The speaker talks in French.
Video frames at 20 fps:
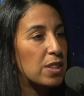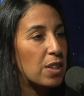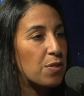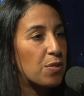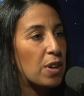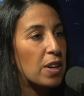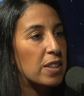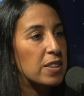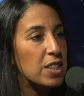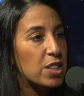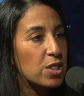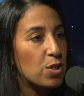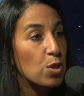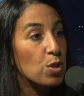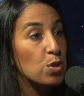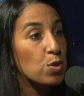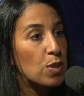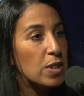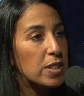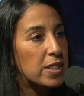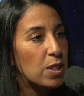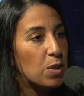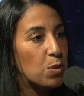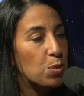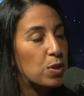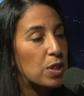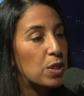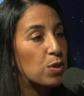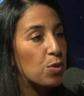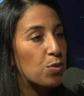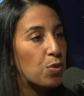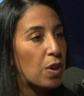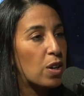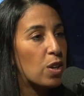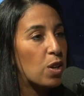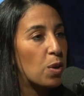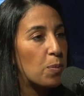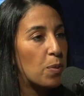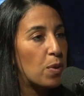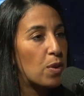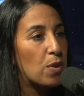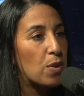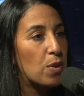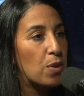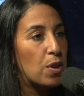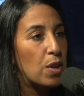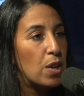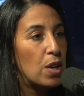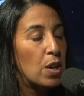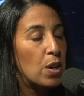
d'avoir un échange, de les écouter, de voir comment euh,